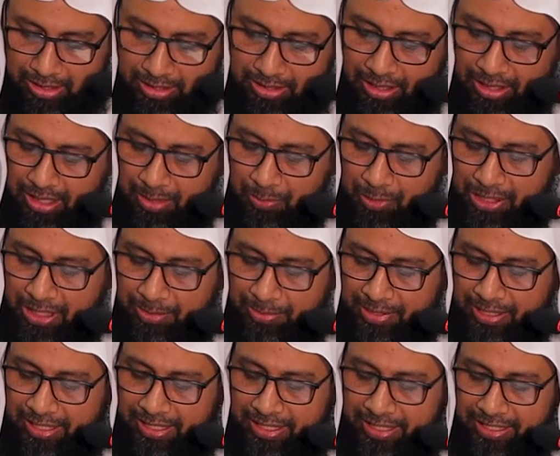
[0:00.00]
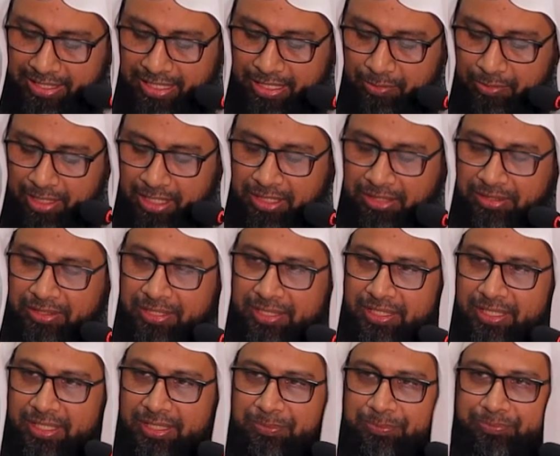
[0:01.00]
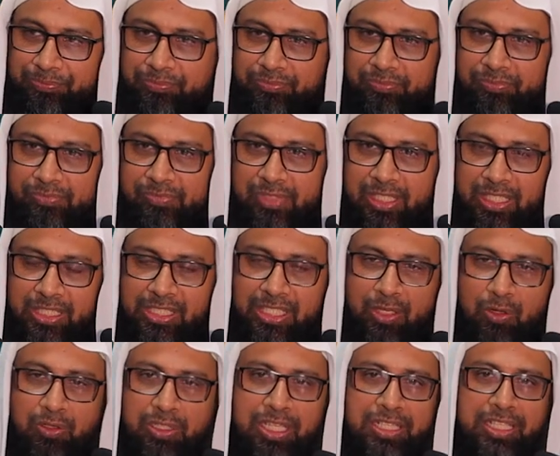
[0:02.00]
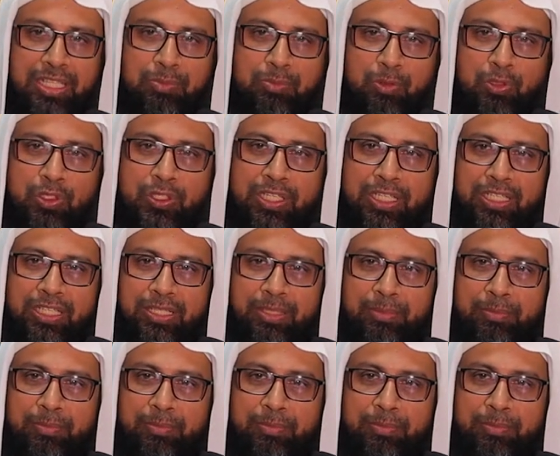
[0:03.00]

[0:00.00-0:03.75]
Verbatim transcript: সহি মুসলিমের আরেকটি রেওয়ায়ত সে কথাটাই বলছে